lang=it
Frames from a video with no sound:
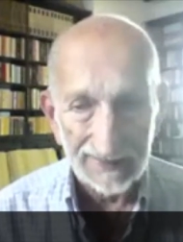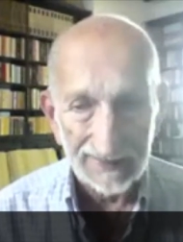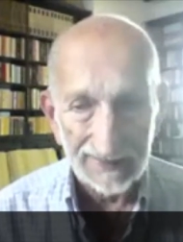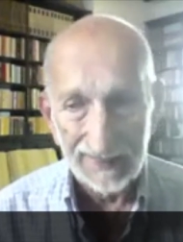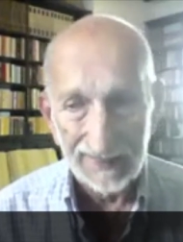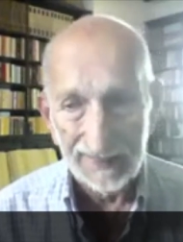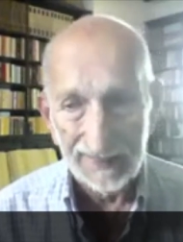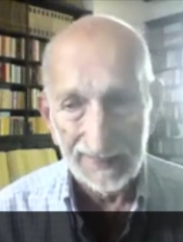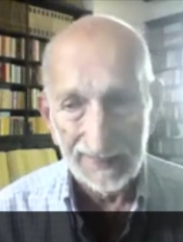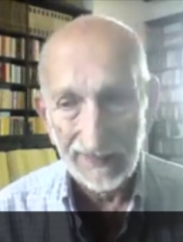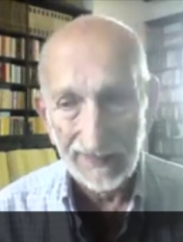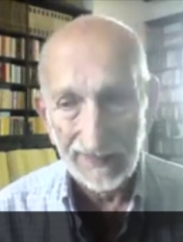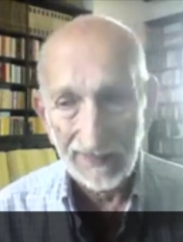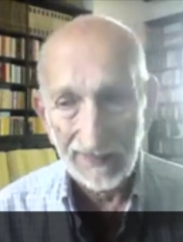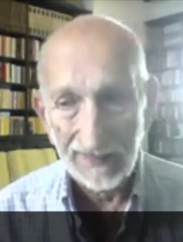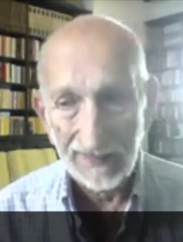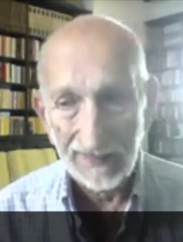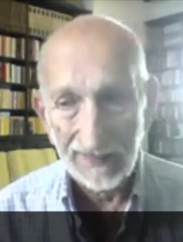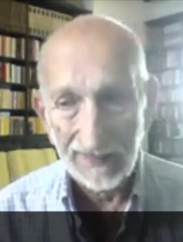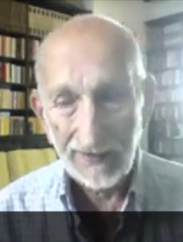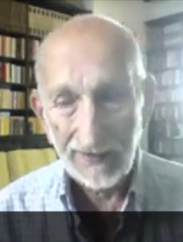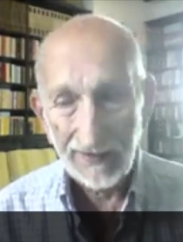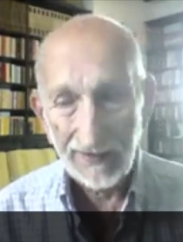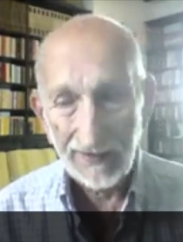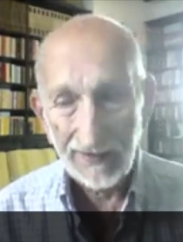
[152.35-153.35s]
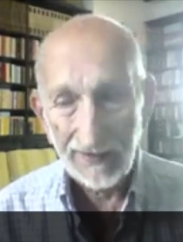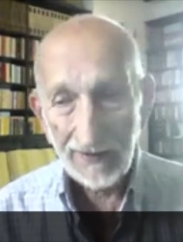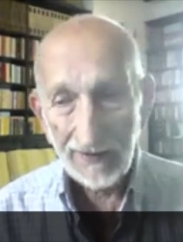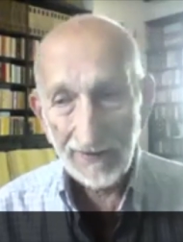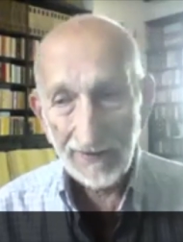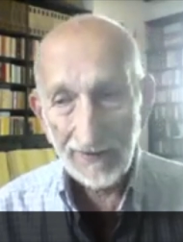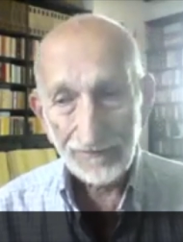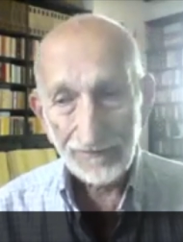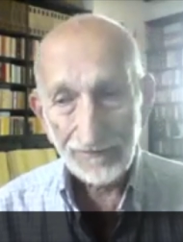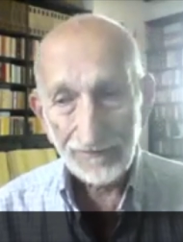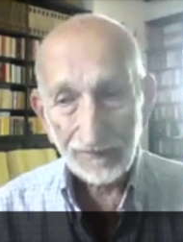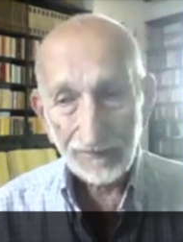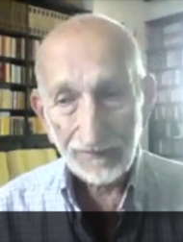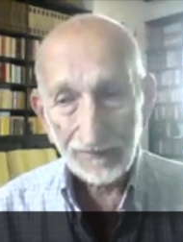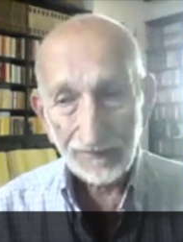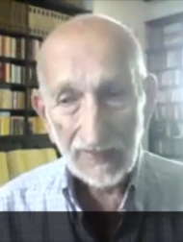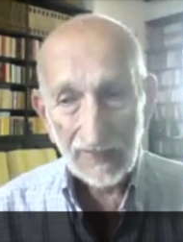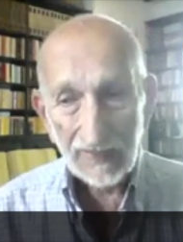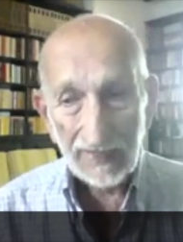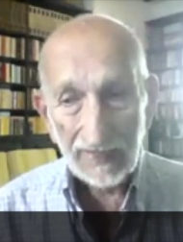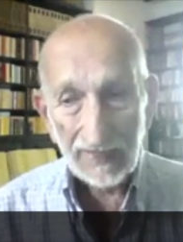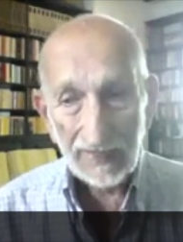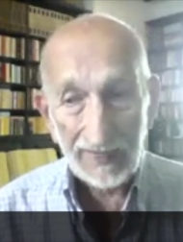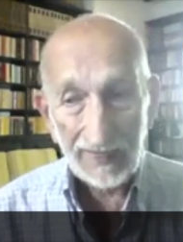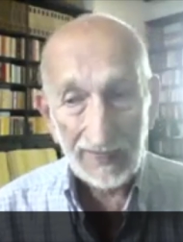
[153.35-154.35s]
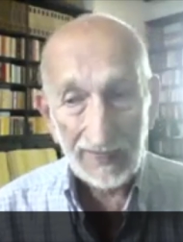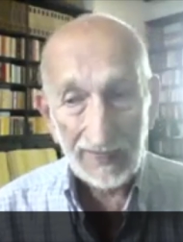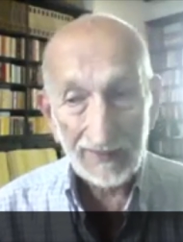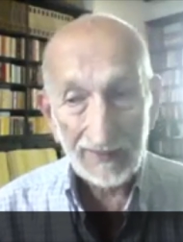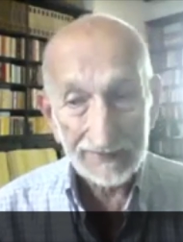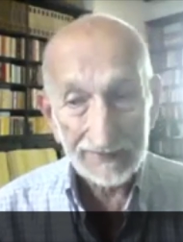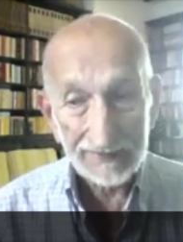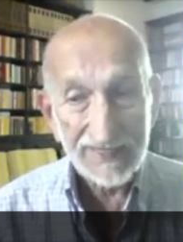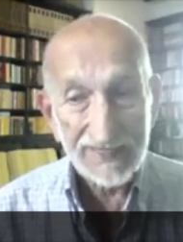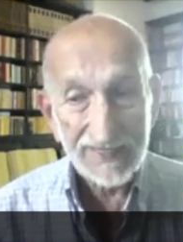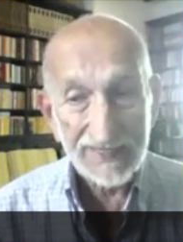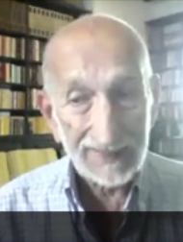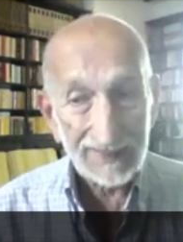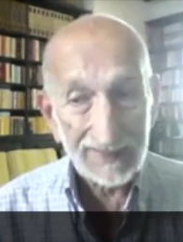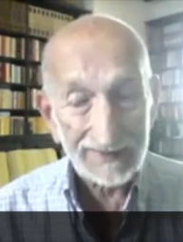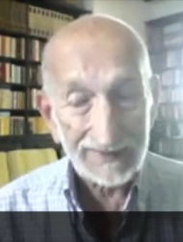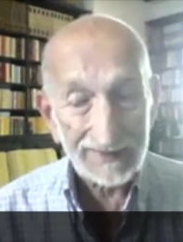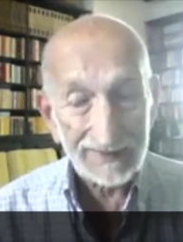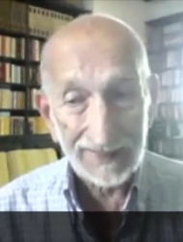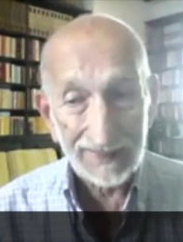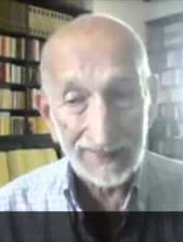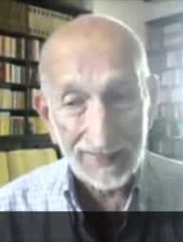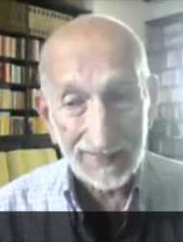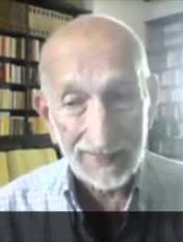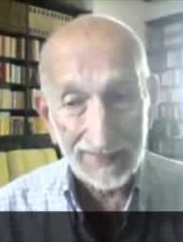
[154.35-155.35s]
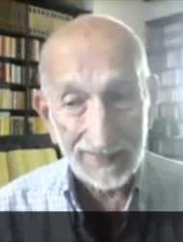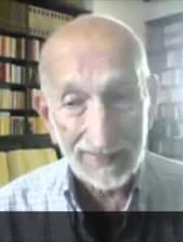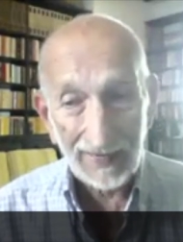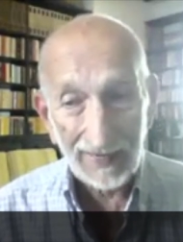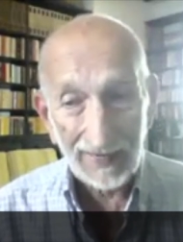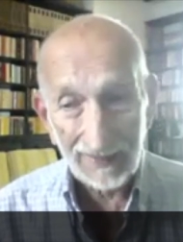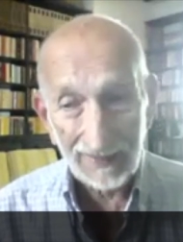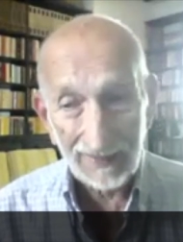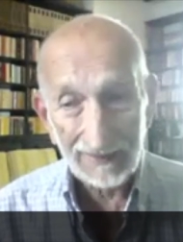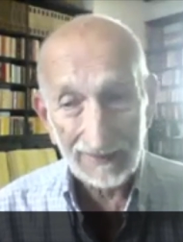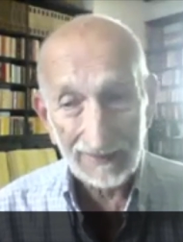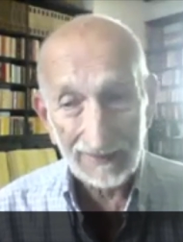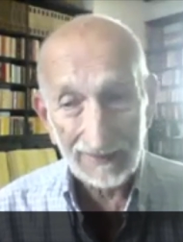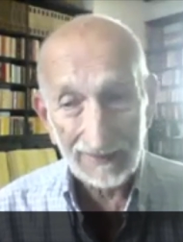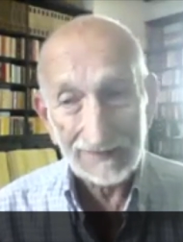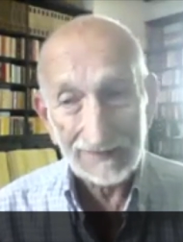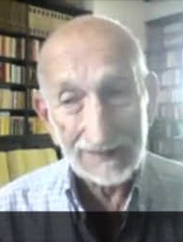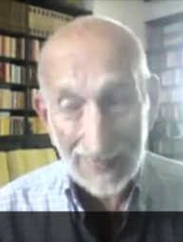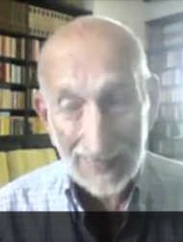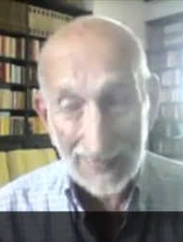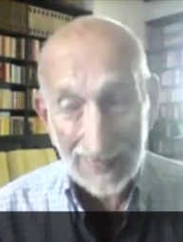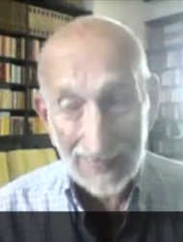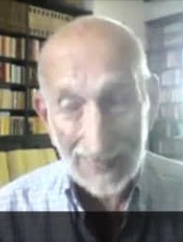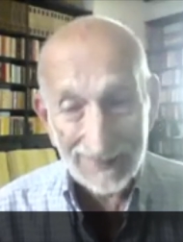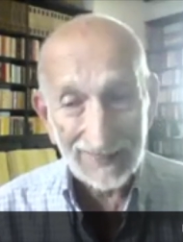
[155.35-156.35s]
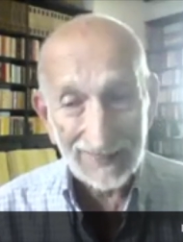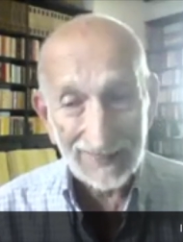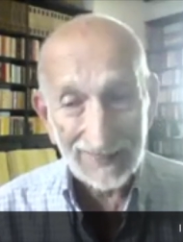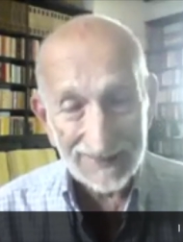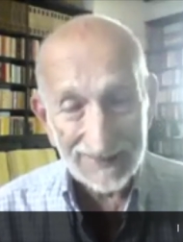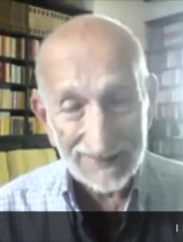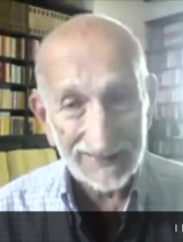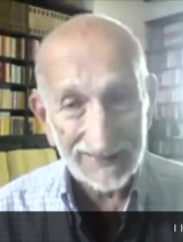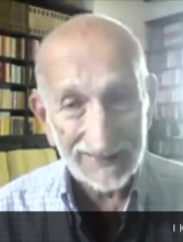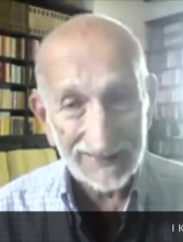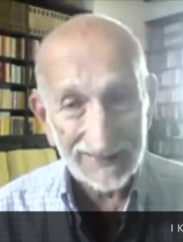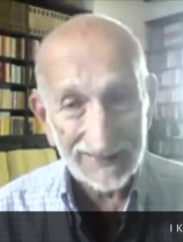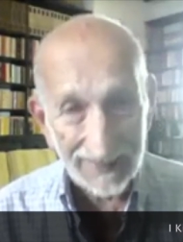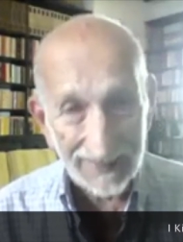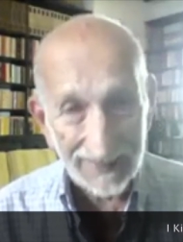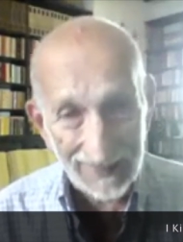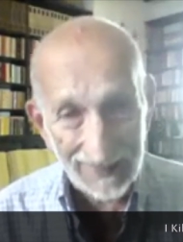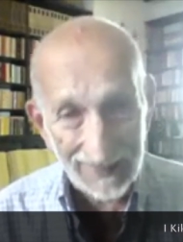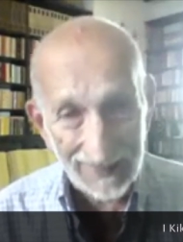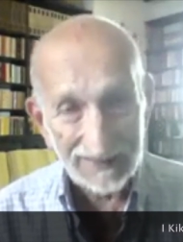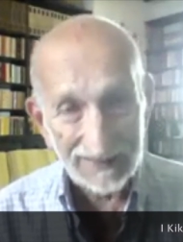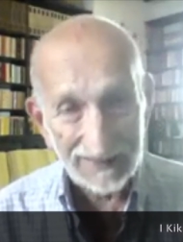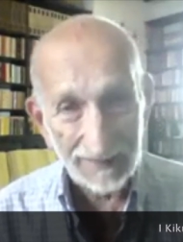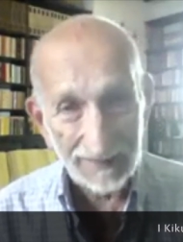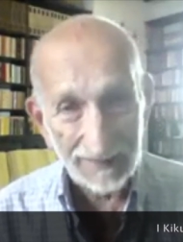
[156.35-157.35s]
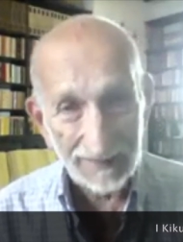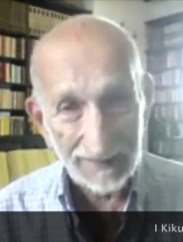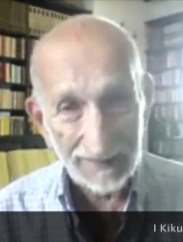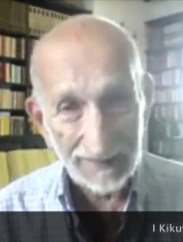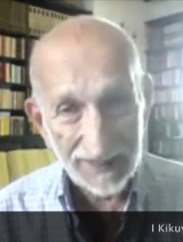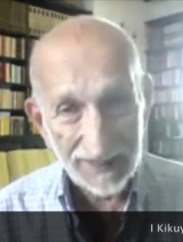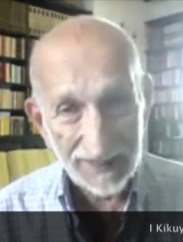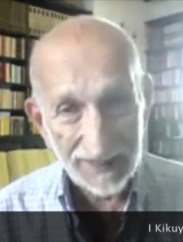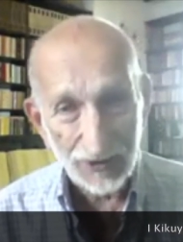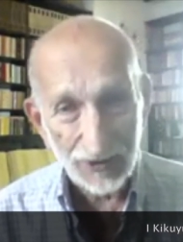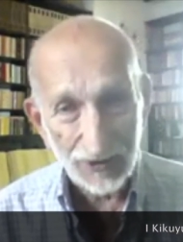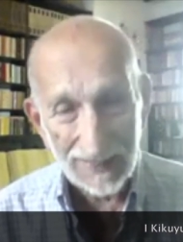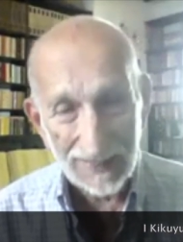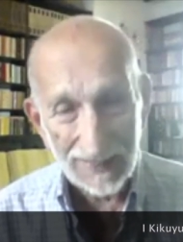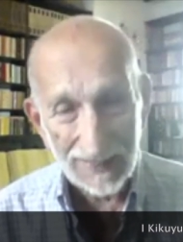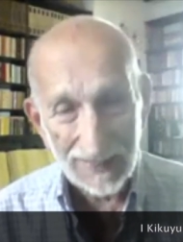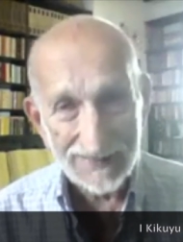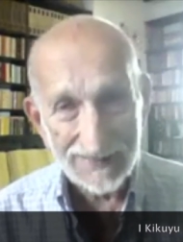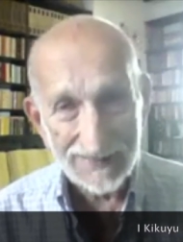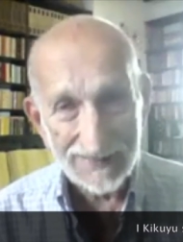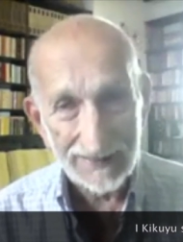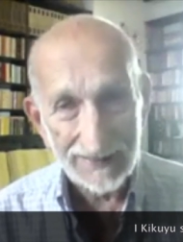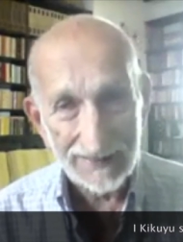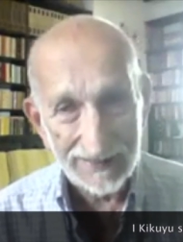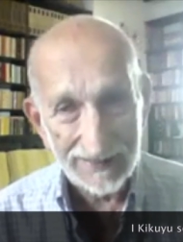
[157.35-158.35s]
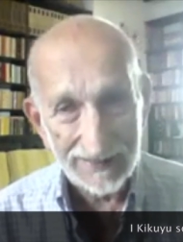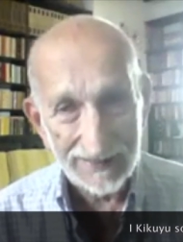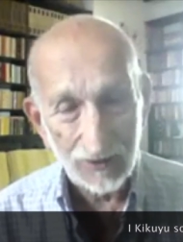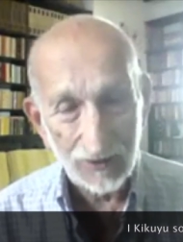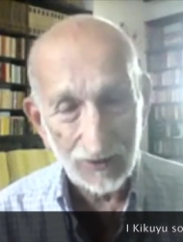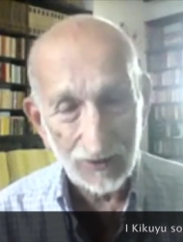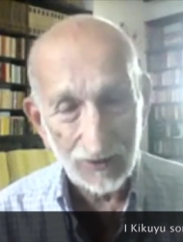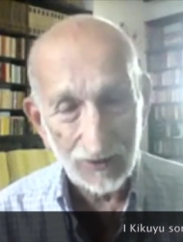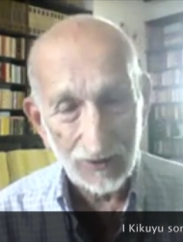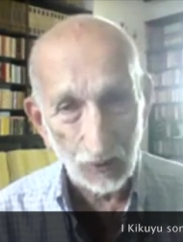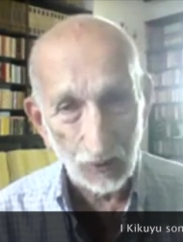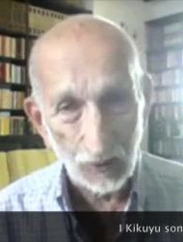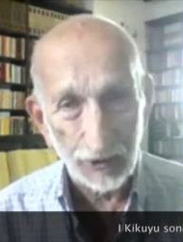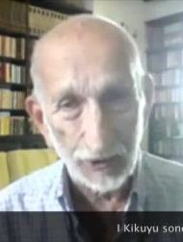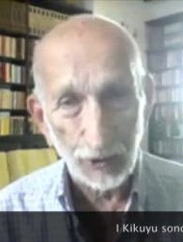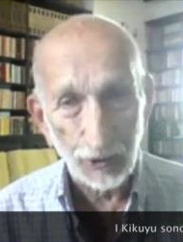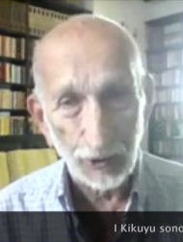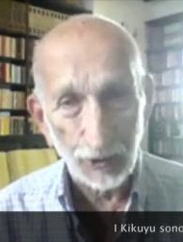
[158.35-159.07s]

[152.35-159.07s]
E c'è da dire che anche la stragrande maggioranza dei Kikuyu si opponeva a questo movimento,